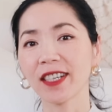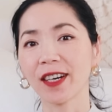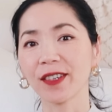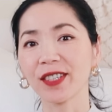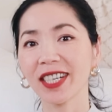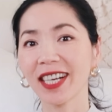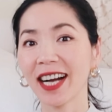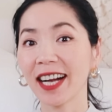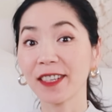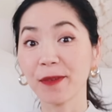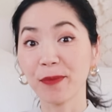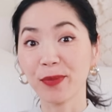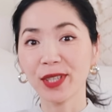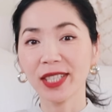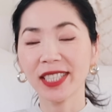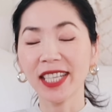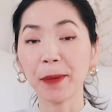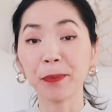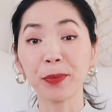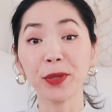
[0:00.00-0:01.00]
小郑啊，你不
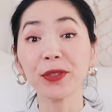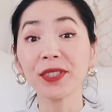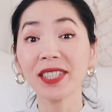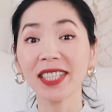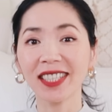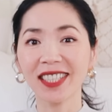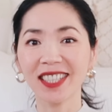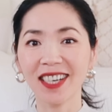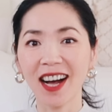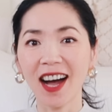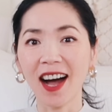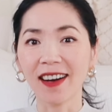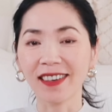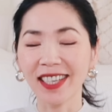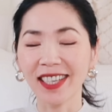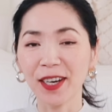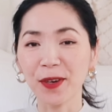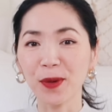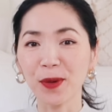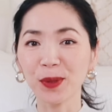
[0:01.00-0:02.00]
是在 beauty 这个
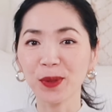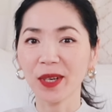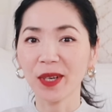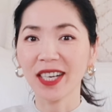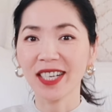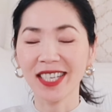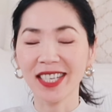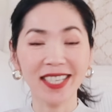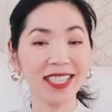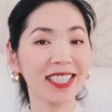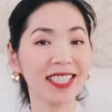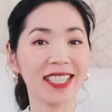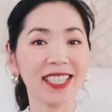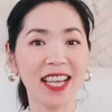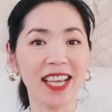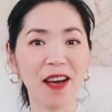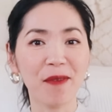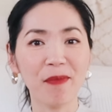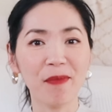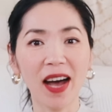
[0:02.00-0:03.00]
行业工作了十几
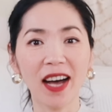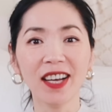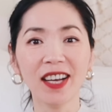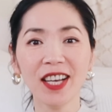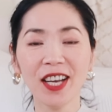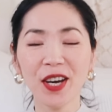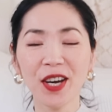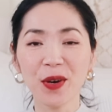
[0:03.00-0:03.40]
年吗？